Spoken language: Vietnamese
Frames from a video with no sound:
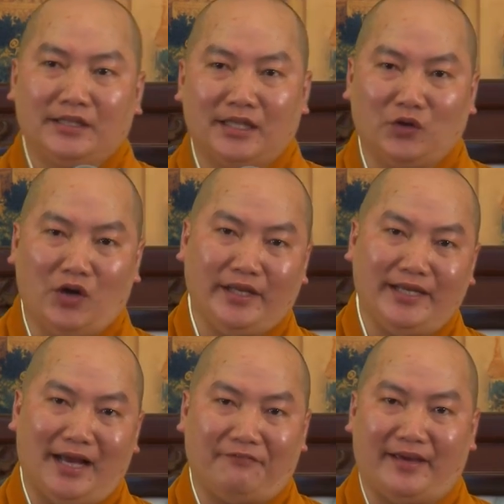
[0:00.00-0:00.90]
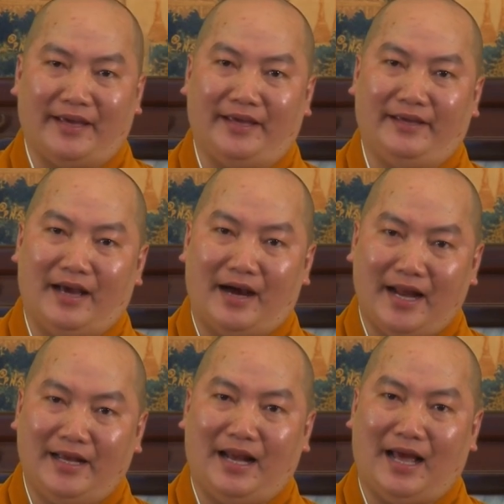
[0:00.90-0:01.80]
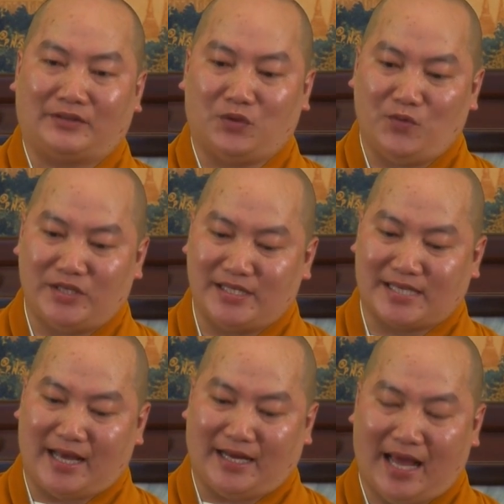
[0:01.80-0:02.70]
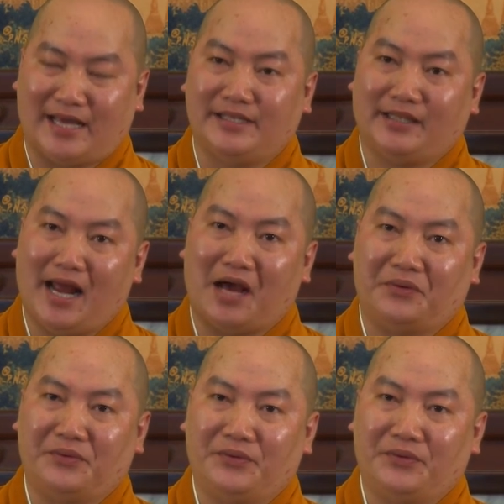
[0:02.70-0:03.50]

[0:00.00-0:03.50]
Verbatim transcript: Thì tôi nói với các vị, ở đây là tôi muốn chia sẻ cái này như thế nào.